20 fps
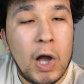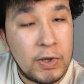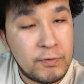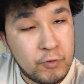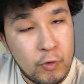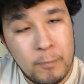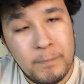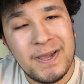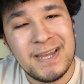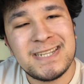
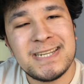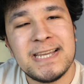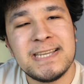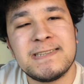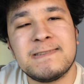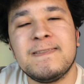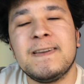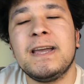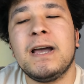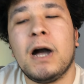iPhone
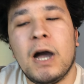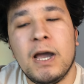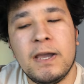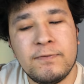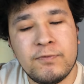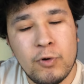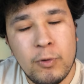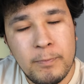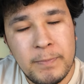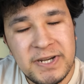5s
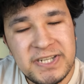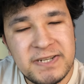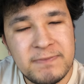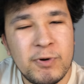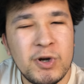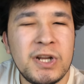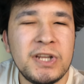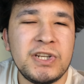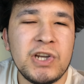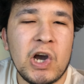ve iPhone
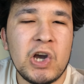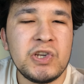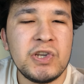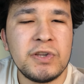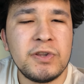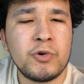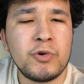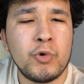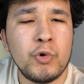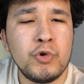5'i böyle yan
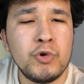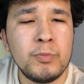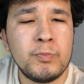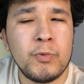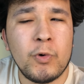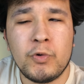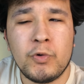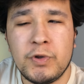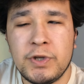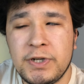yana
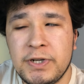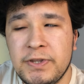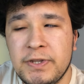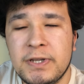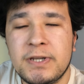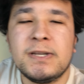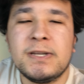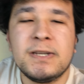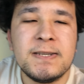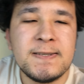koyup
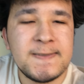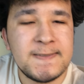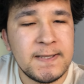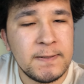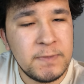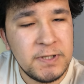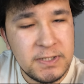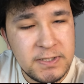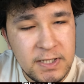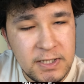onların
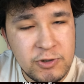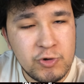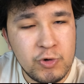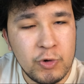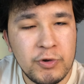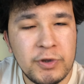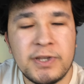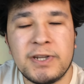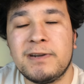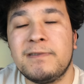
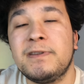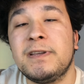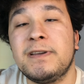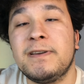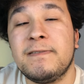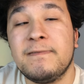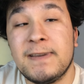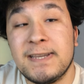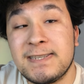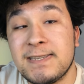
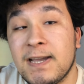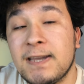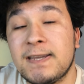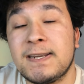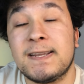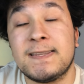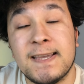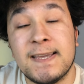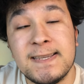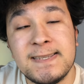stabilizasyonlarını
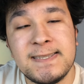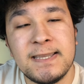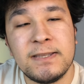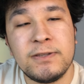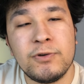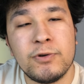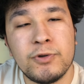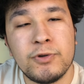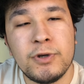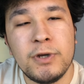vesaire test
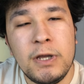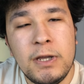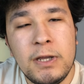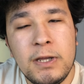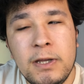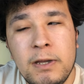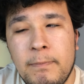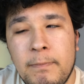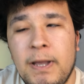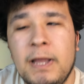ediyordu.
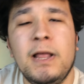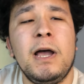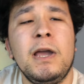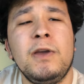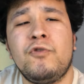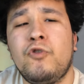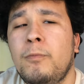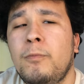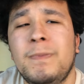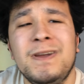
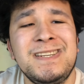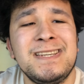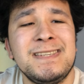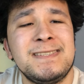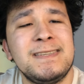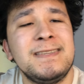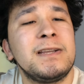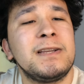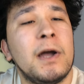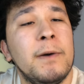Ben iPhone
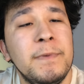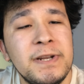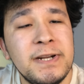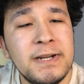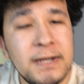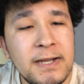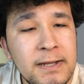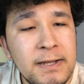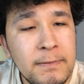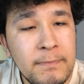5s'in
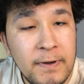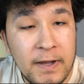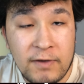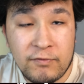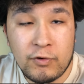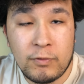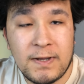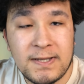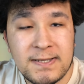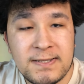kamera
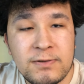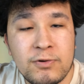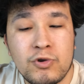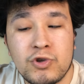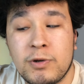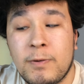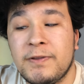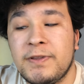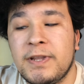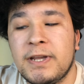performansını
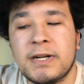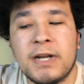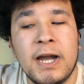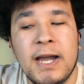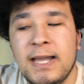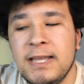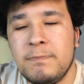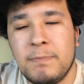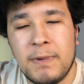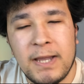o zamanlar
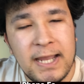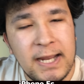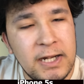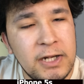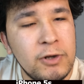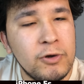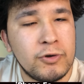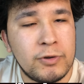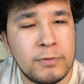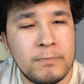gayet
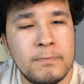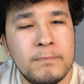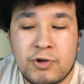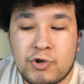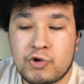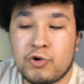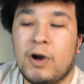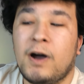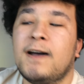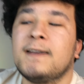beğeniyordum.
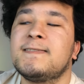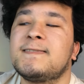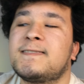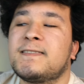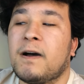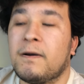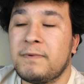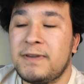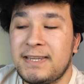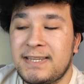Şu an
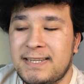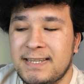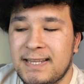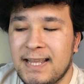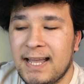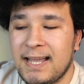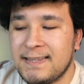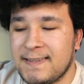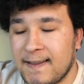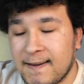tabii
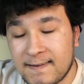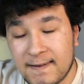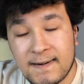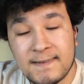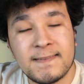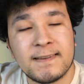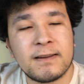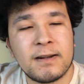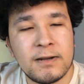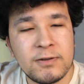ki de
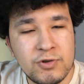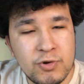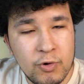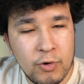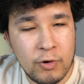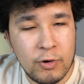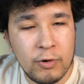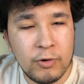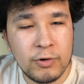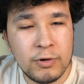tekrar tekrar
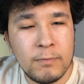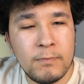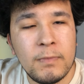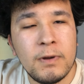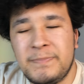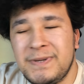söylüyorum.